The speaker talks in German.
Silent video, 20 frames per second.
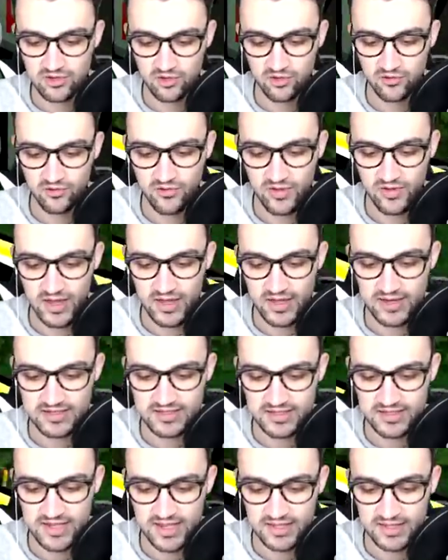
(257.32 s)
So, war
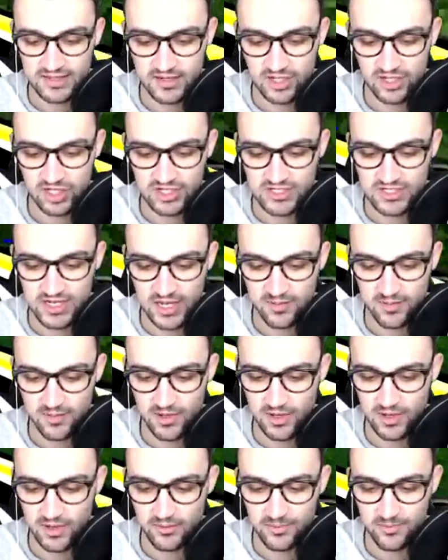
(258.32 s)
das ein gegnerischer
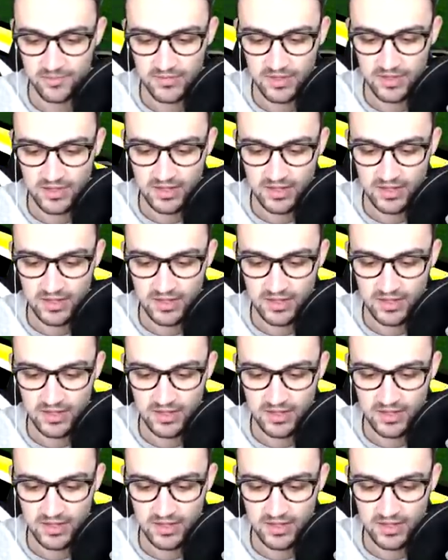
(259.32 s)
Sniper?